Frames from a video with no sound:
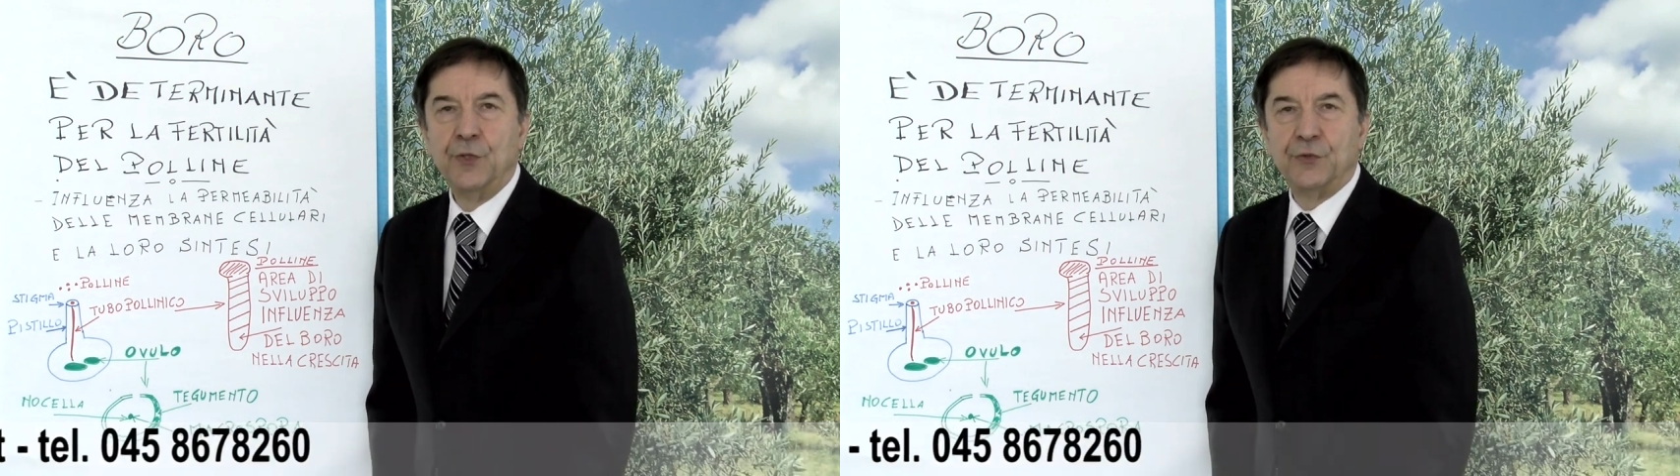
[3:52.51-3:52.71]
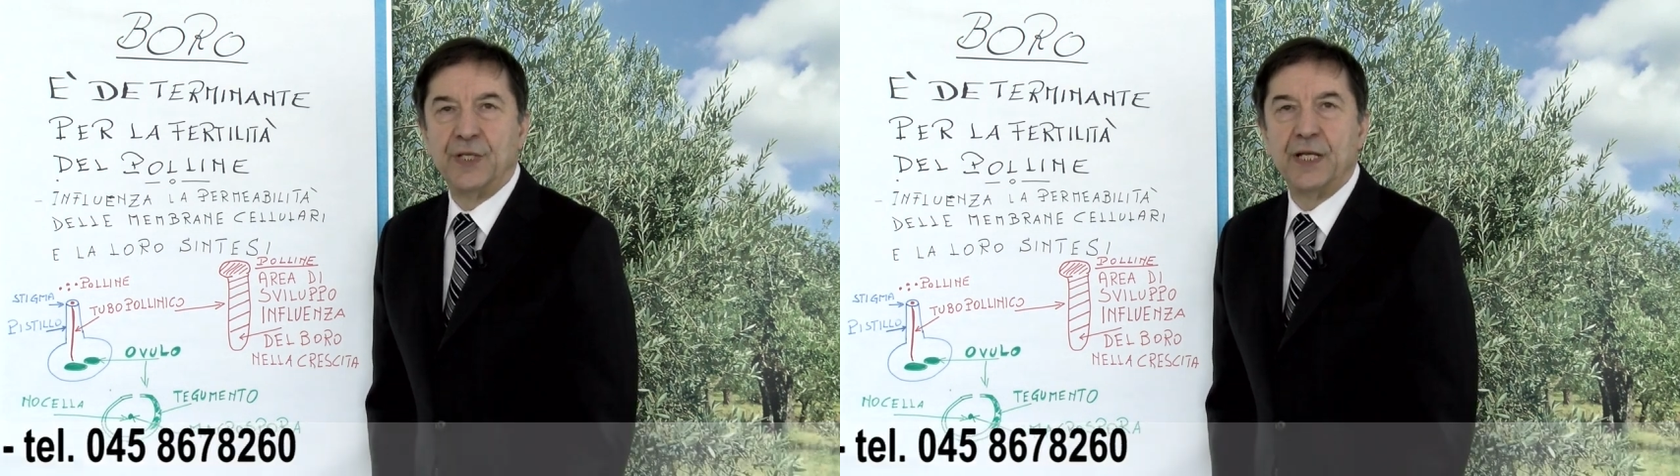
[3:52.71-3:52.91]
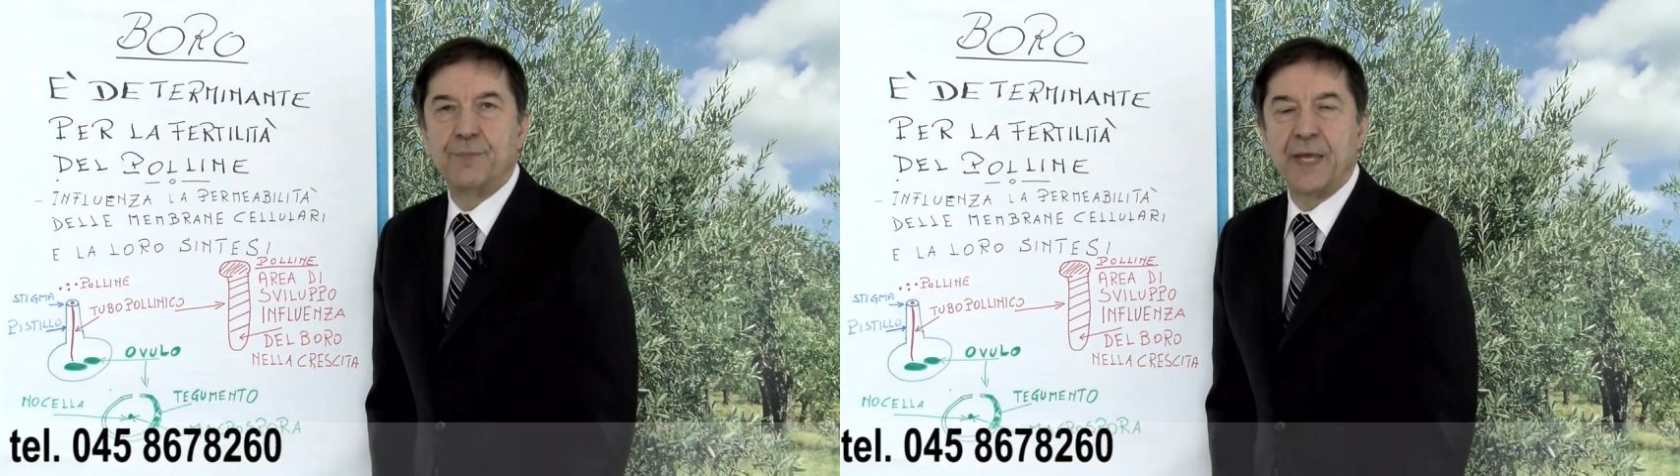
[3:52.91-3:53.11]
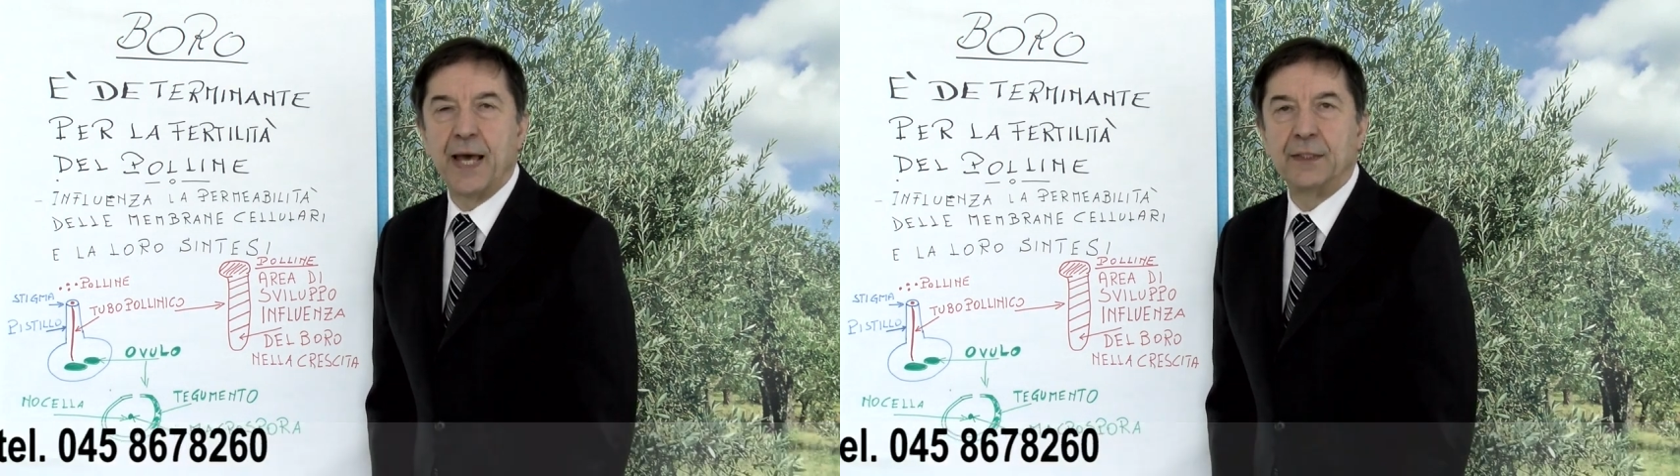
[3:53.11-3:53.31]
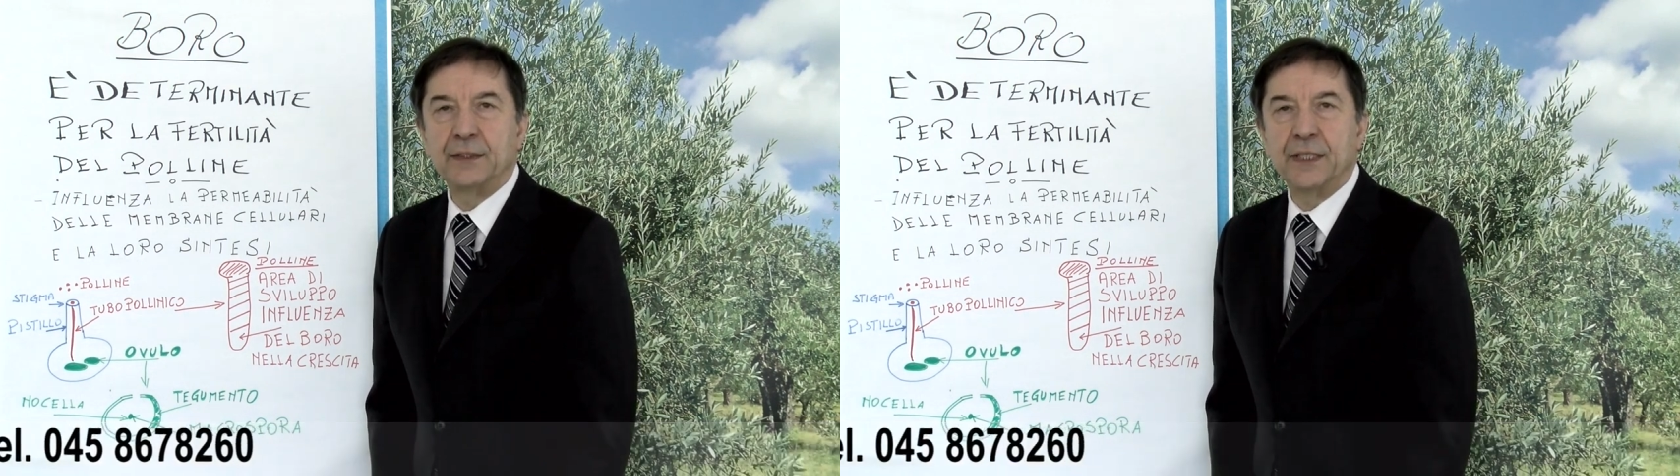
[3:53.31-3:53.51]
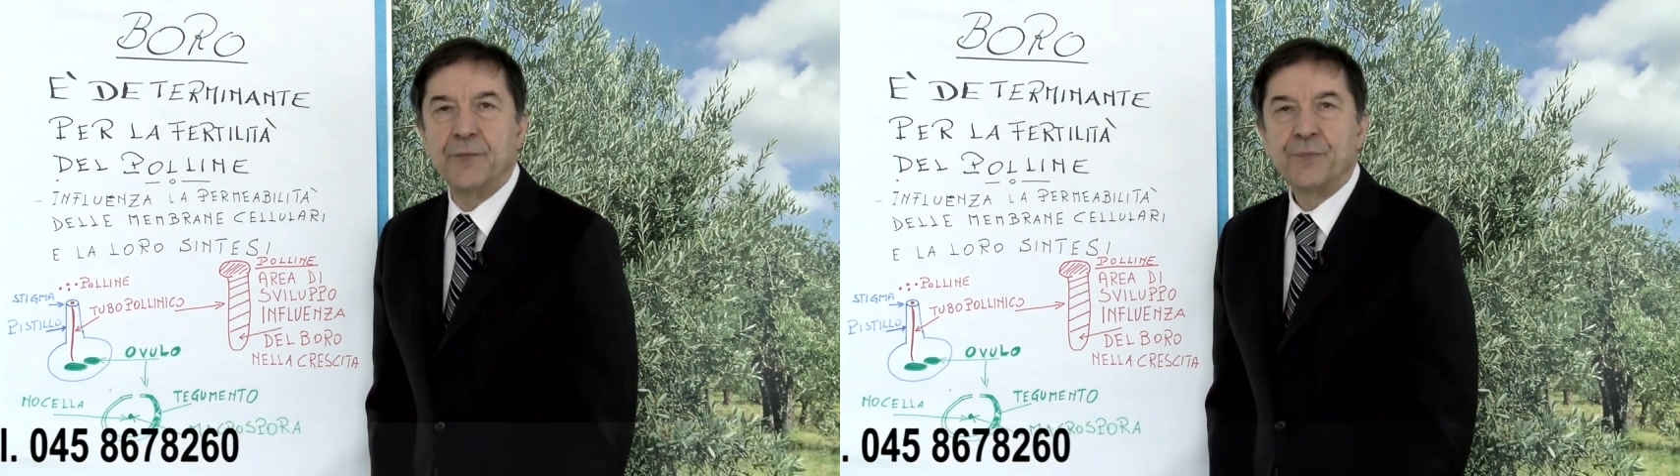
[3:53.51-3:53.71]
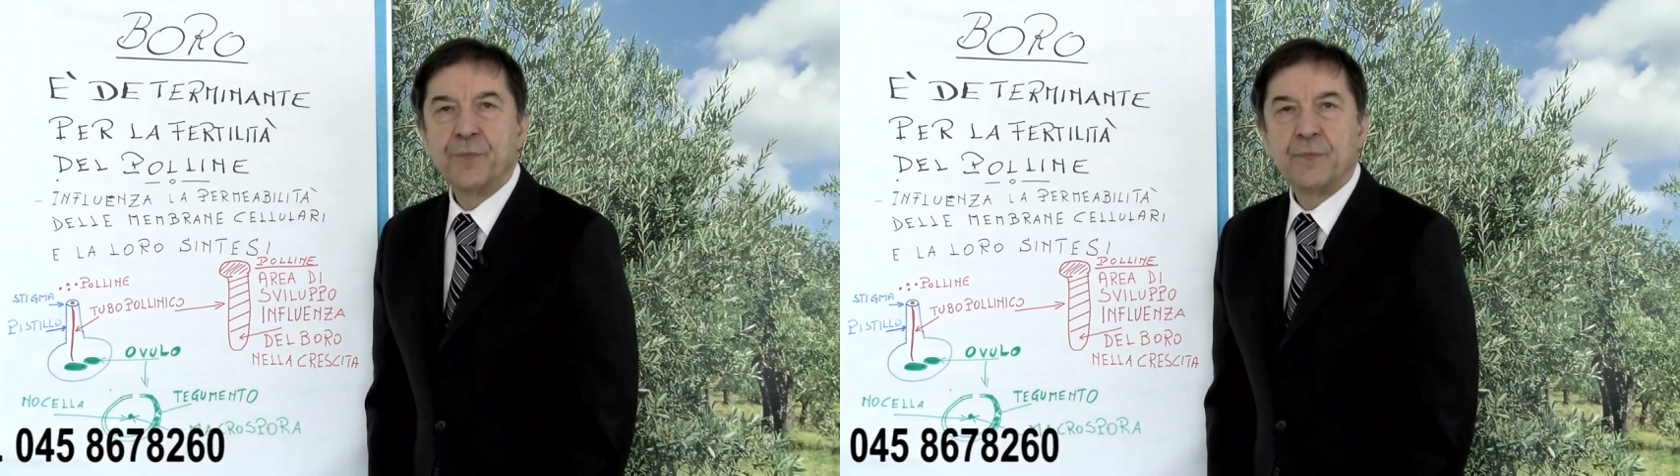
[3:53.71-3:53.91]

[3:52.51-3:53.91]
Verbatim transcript: delle piante